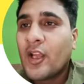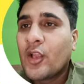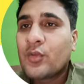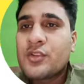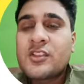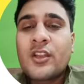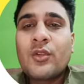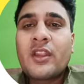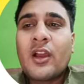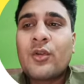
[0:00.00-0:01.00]
तो स्टेनो
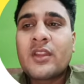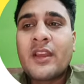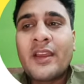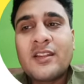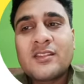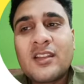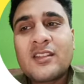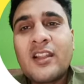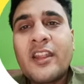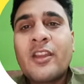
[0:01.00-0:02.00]
क्या होता है इस तरह से
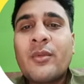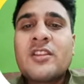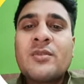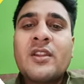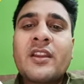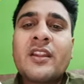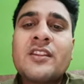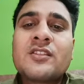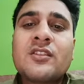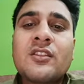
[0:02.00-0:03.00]
लैंग्वेज में लिखना ही
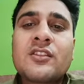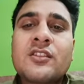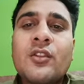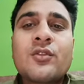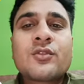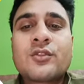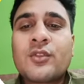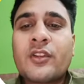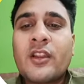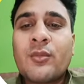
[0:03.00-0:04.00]
स्टेनो उसको शॉर्ट
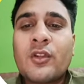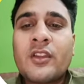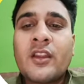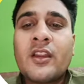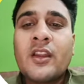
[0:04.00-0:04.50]
हैंड बोलते हैं